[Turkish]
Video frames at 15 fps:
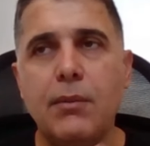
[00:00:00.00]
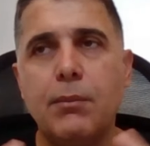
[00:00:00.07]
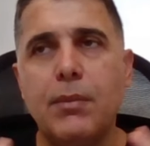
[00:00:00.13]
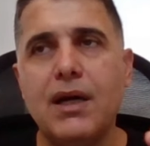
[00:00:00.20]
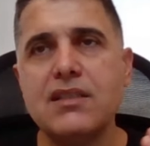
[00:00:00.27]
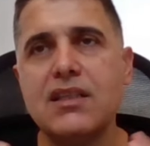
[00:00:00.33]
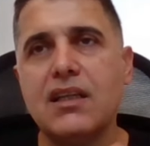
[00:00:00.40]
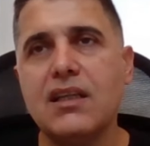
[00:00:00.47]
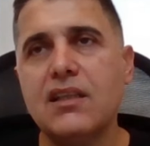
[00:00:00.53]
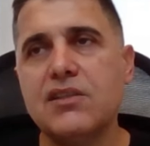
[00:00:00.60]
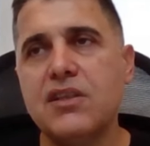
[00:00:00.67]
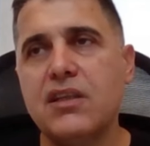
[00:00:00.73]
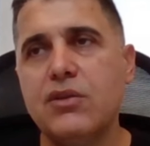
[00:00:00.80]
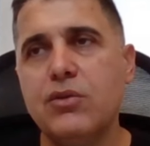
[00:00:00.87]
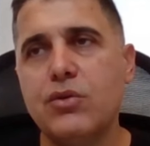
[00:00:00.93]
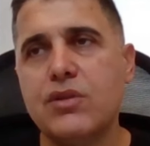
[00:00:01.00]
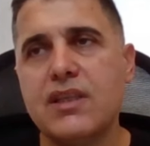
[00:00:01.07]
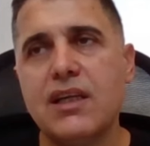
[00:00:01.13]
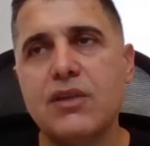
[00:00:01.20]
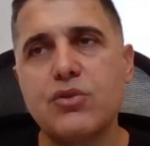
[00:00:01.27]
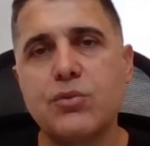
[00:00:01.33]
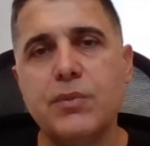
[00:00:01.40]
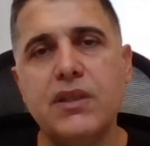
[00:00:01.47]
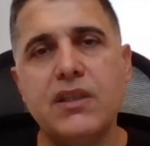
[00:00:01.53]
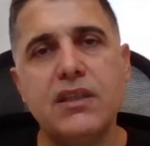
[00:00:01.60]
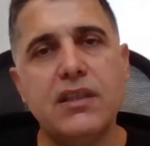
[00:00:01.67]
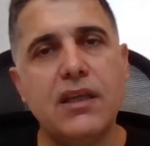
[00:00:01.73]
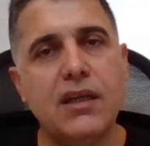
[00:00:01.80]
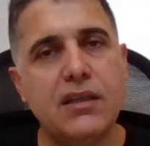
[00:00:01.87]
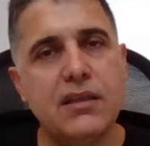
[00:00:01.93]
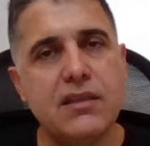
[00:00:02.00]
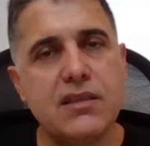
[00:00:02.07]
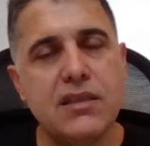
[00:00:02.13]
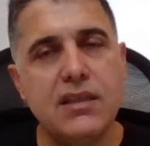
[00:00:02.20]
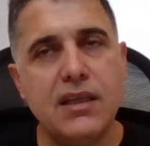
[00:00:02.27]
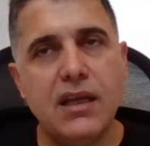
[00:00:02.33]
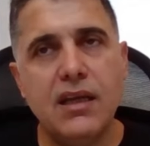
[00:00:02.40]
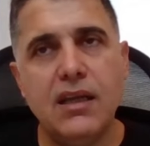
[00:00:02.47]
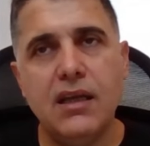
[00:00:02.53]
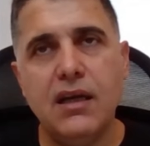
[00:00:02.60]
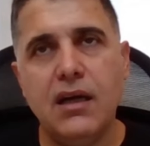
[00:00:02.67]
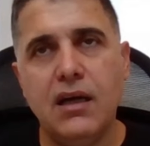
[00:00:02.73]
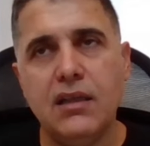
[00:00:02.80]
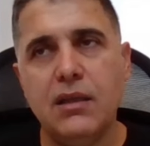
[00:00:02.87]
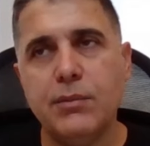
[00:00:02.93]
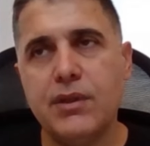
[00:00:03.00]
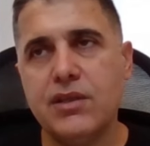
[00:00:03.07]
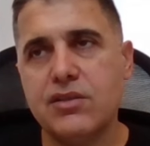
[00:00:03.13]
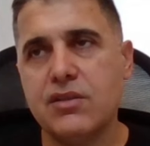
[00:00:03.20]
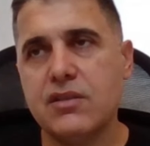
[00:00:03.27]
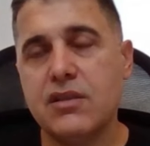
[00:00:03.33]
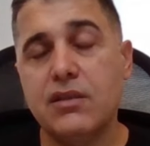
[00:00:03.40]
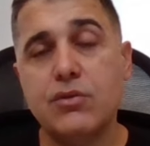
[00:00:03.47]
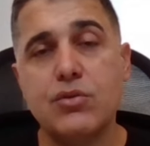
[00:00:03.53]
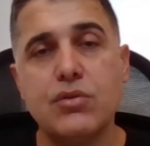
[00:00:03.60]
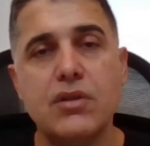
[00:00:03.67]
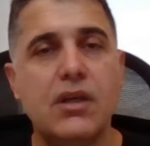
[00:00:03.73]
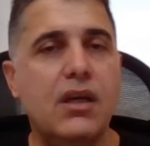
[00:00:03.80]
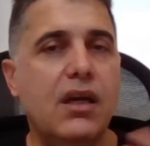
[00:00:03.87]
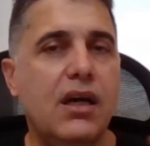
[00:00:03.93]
Bazı arkadaşlar diyor ki Selçuk Bey iki tane sinyalle alam geçtiniz anlıyorsunuz.